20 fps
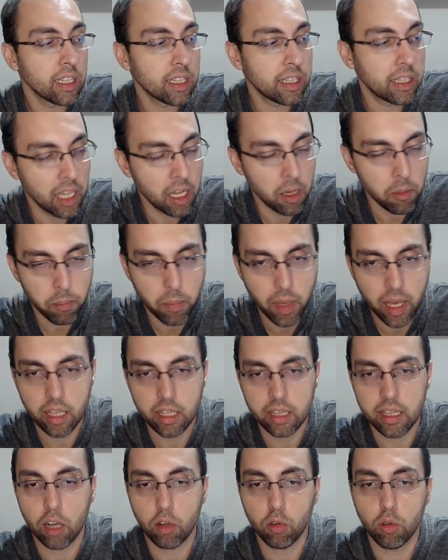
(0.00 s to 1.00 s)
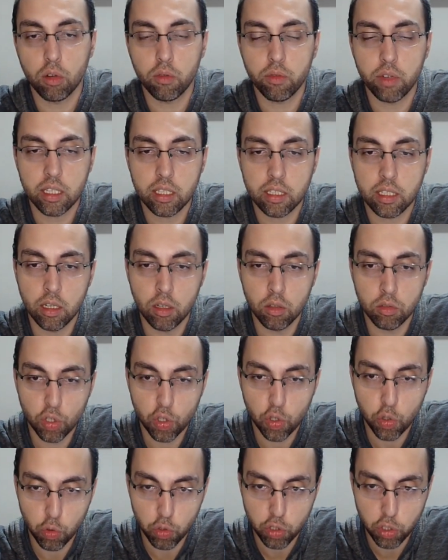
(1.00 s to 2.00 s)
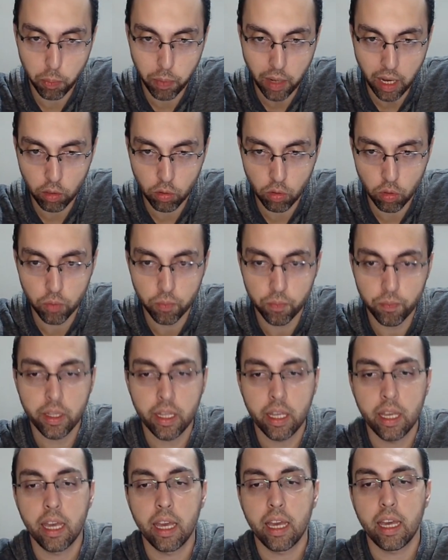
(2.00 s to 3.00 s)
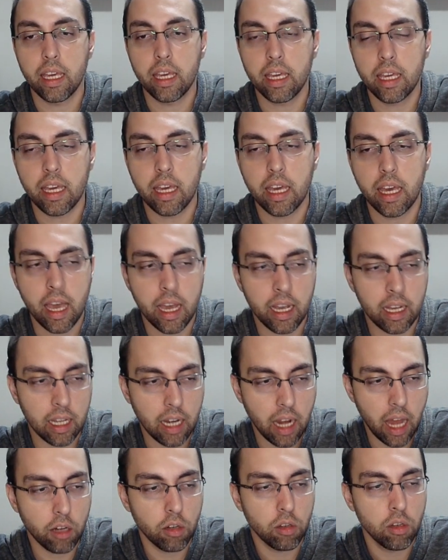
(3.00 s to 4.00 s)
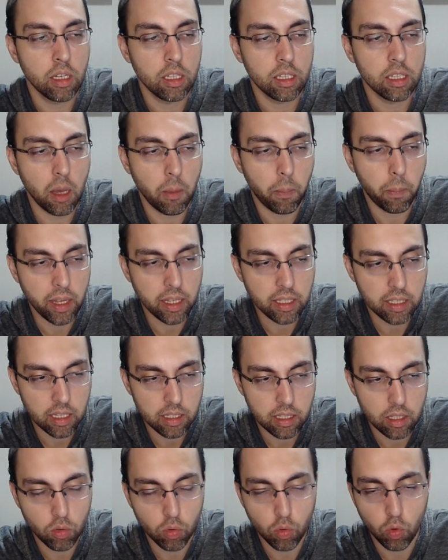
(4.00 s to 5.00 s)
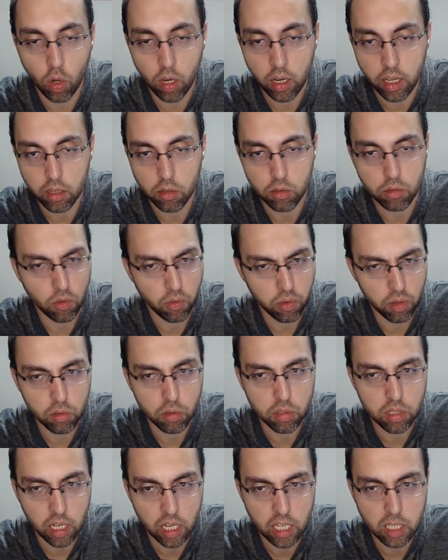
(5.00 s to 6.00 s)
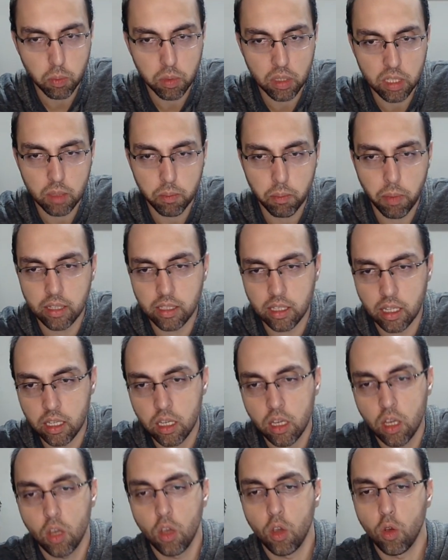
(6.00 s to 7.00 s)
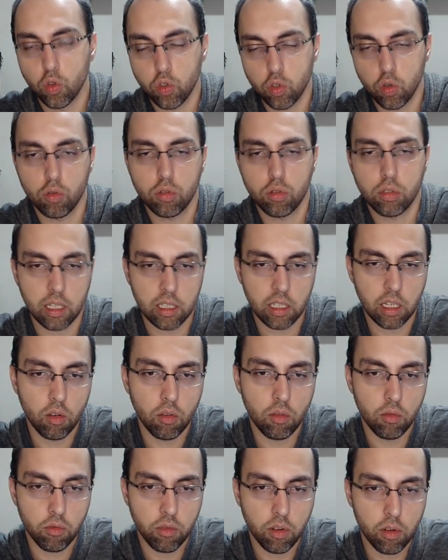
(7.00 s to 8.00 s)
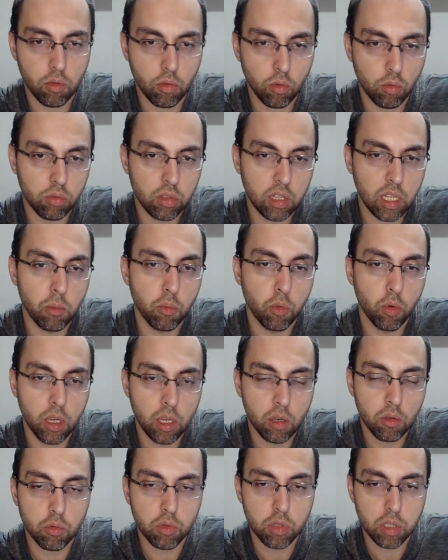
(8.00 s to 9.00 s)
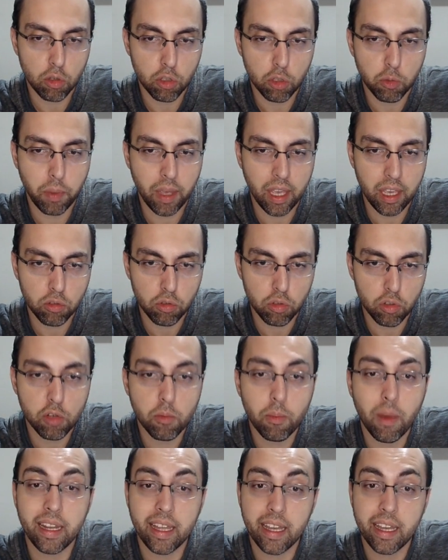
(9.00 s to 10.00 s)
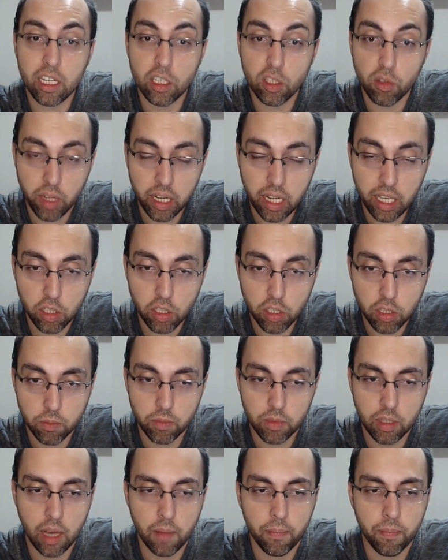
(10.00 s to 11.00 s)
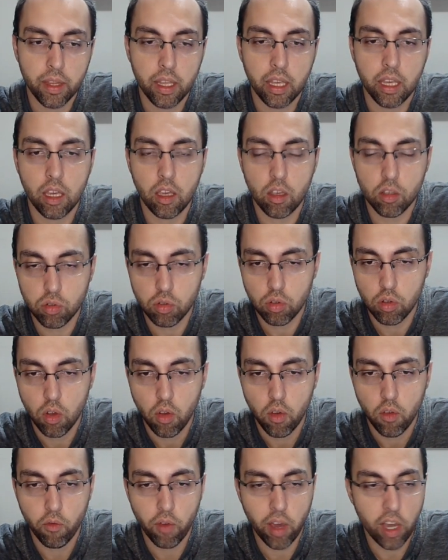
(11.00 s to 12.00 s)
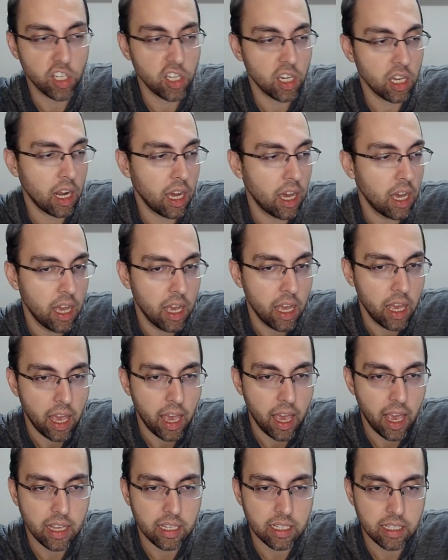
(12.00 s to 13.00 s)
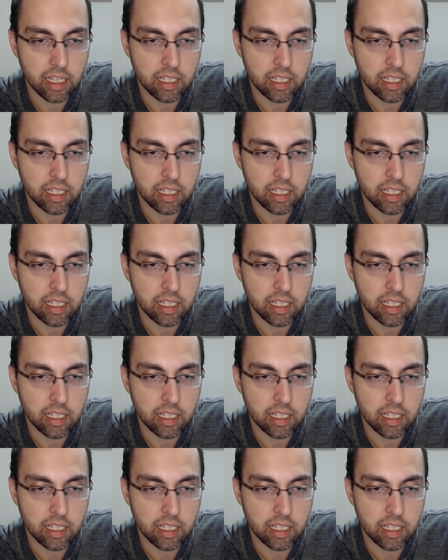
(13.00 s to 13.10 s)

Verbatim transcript: também da conversão de chute para gol e, é claro, da presença do goleiro. Estou falando dos três principais ali, os outros cada um vão contribuir com seus pesos de maneira diferente. Tá? Isso vai gerar essa